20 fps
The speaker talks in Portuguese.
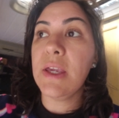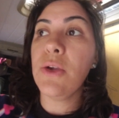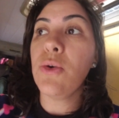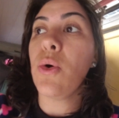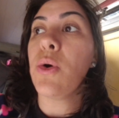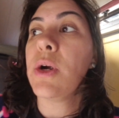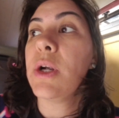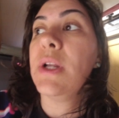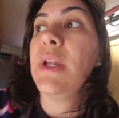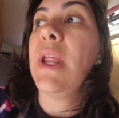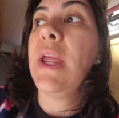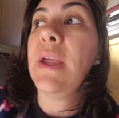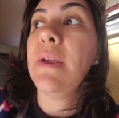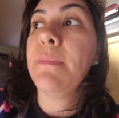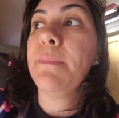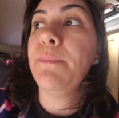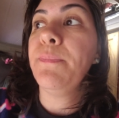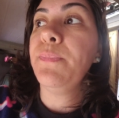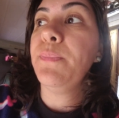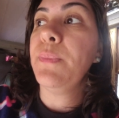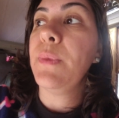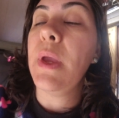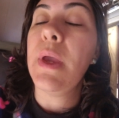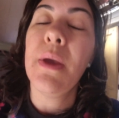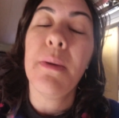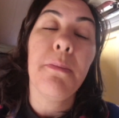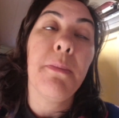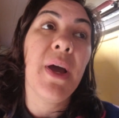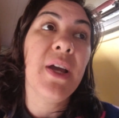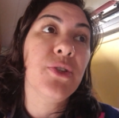em ordem.
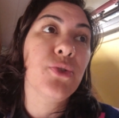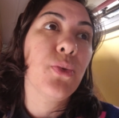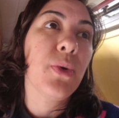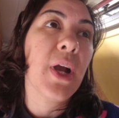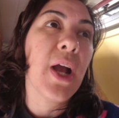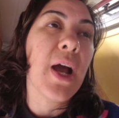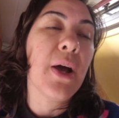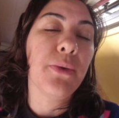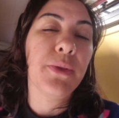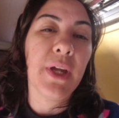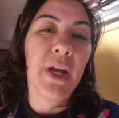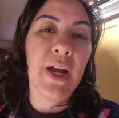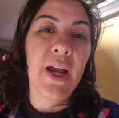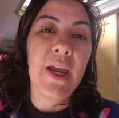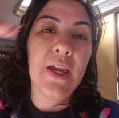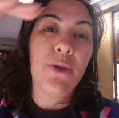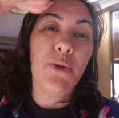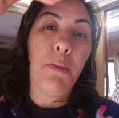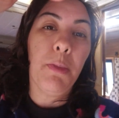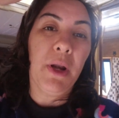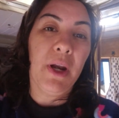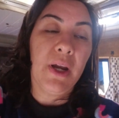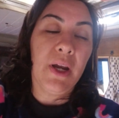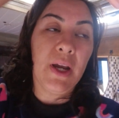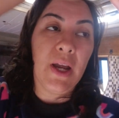Mas o carro tá caído pra